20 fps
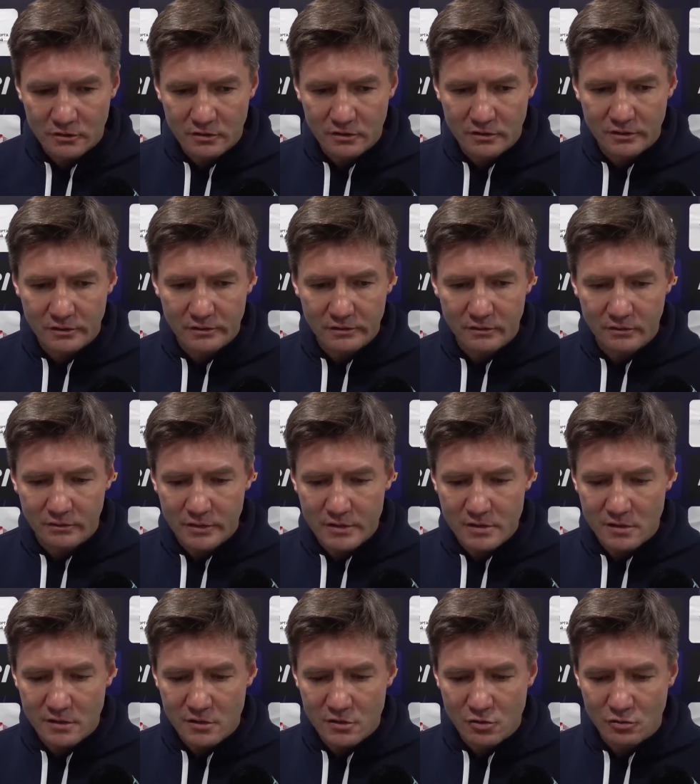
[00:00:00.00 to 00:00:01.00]
Э,
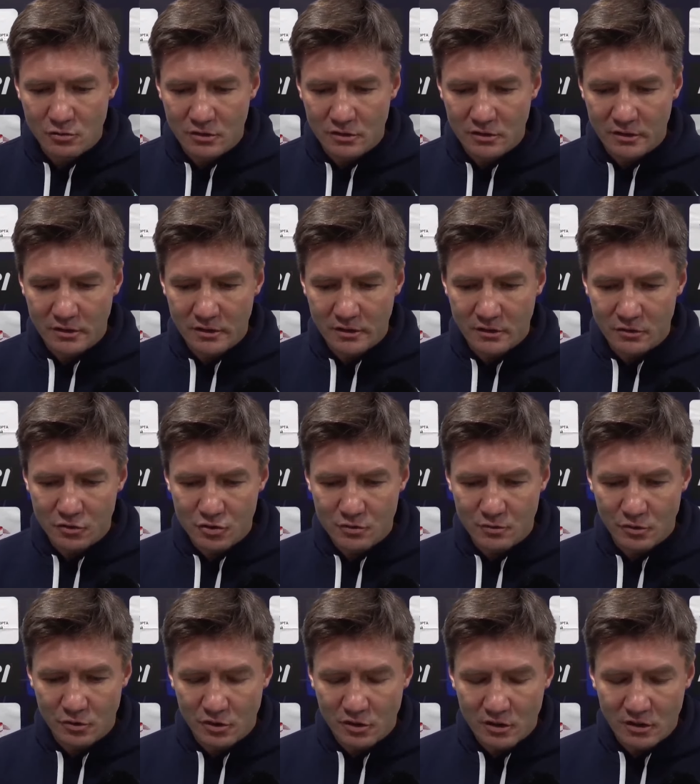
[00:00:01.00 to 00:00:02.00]
есть рисунок игры, очень
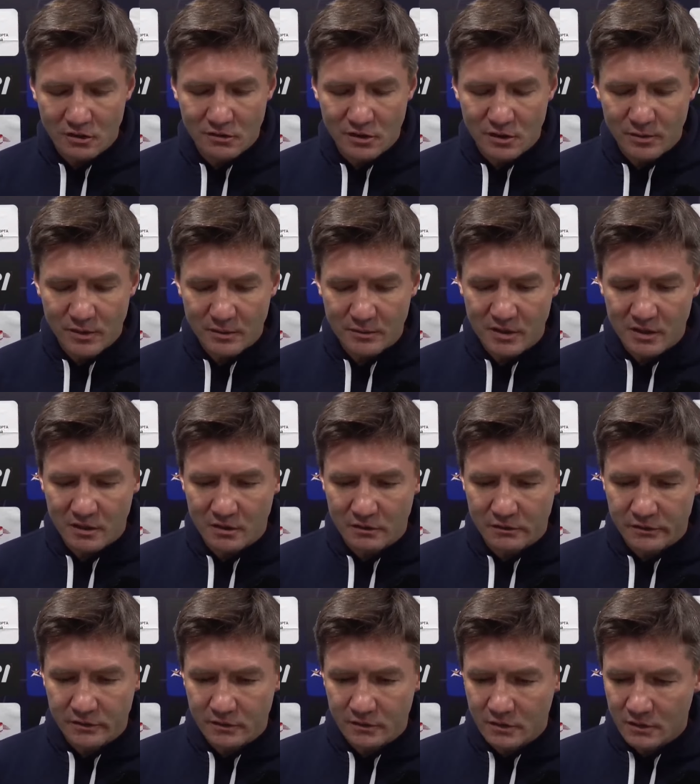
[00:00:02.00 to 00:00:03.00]
много голевых
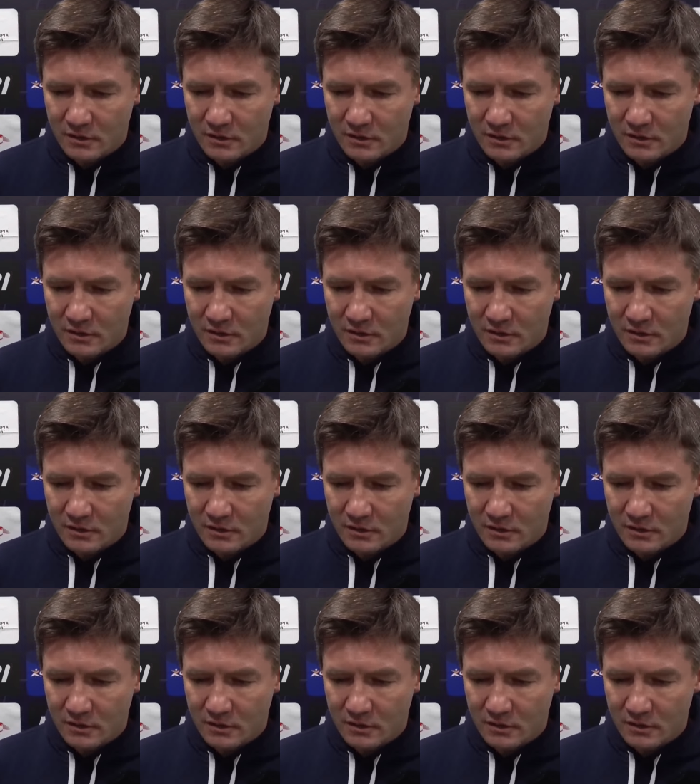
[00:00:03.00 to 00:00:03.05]
моментов.